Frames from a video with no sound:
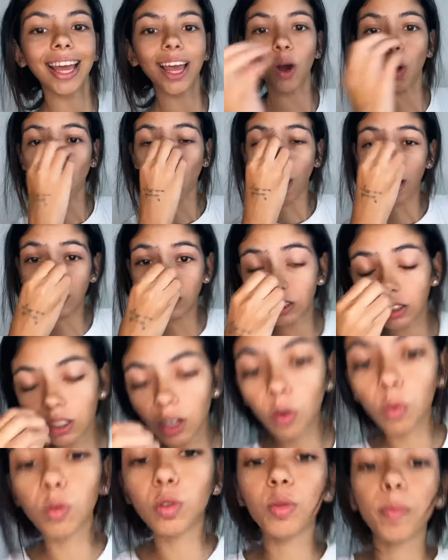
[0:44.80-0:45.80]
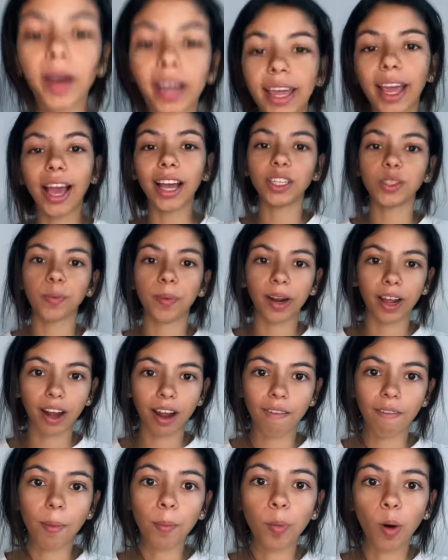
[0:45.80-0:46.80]
Eu quase não uso maquiagem pra
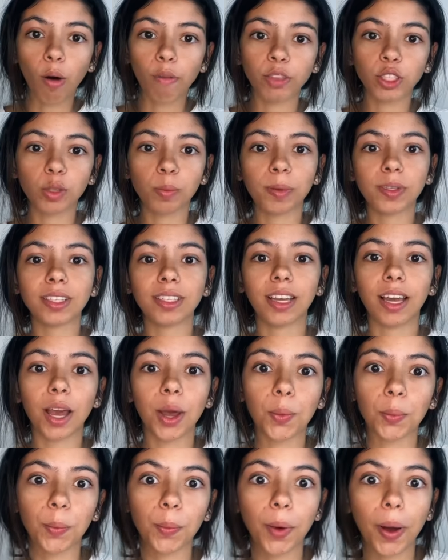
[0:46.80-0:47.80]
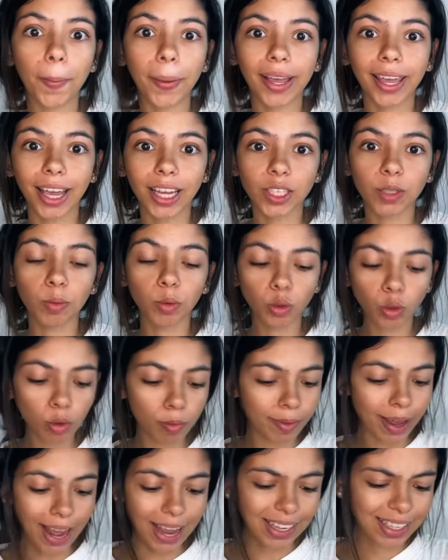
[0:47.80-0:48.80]
gravar pop, tipo assim, é uma maquiagem
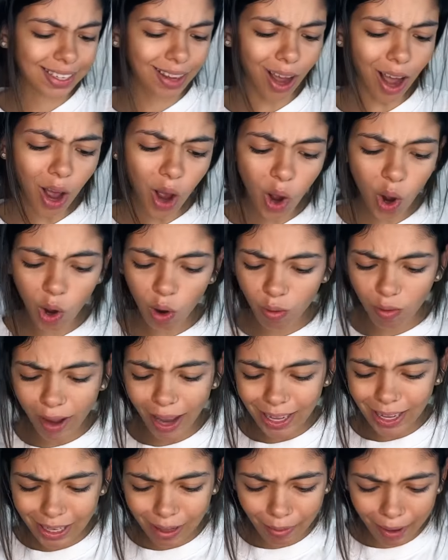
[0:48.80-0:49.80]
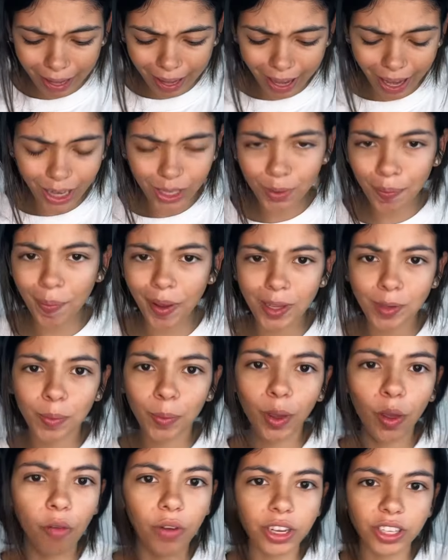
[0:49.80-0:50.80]
muito básica ou vai sem maquiagem mesmo,
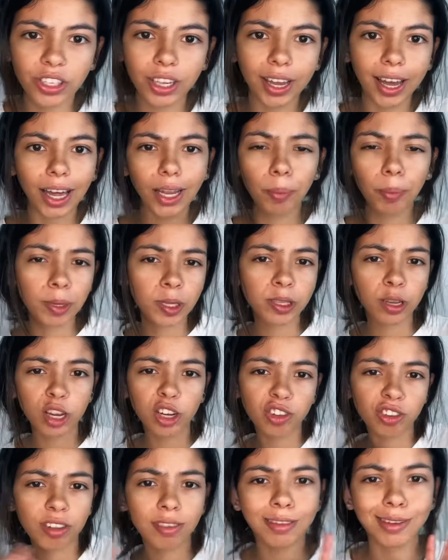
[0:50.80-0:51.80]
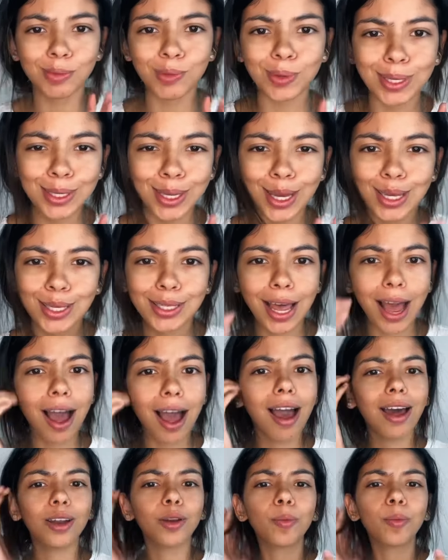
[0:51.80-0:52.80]
porque eu acho que cada personagem tem que ter sua essência,
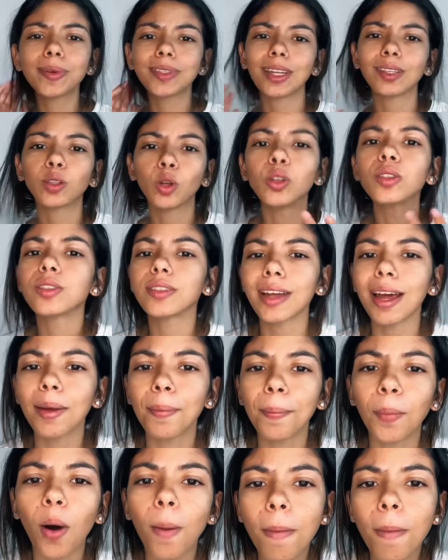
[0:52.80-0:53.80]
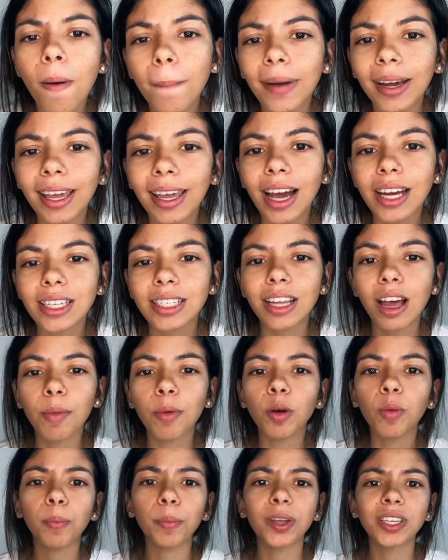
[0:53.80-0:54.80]
não precisa todos estarem com a mesma maquiagem,
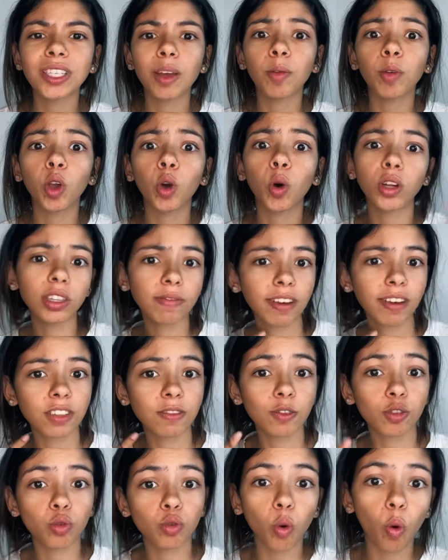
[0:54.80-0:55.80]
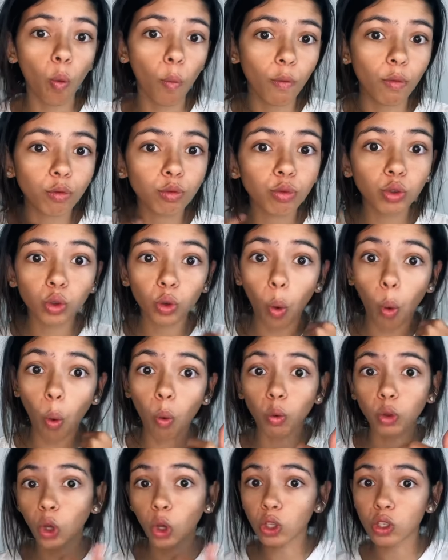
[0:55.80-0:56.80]
sabe? Eu percebo que quando eu faço vídeo com
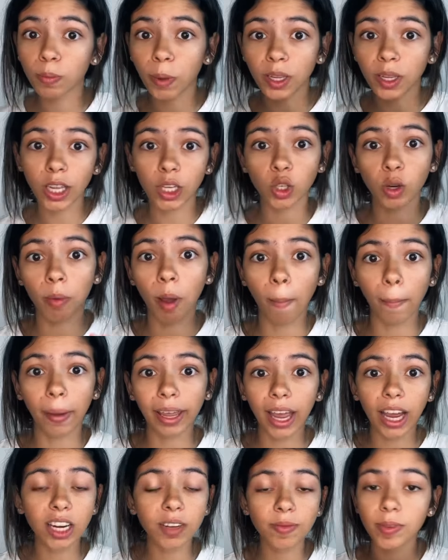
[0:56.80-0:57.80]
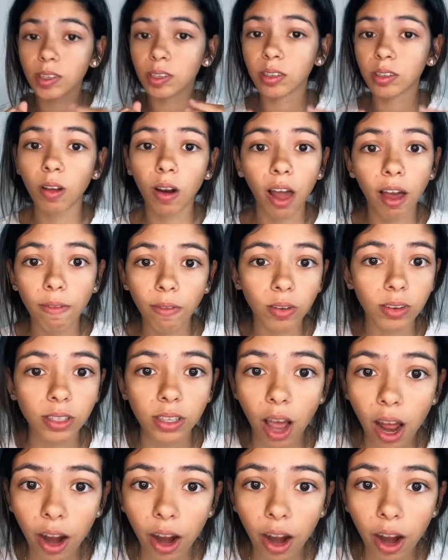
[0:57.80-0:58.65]
com todos os personagens com minha maquiagem, vocês não levam a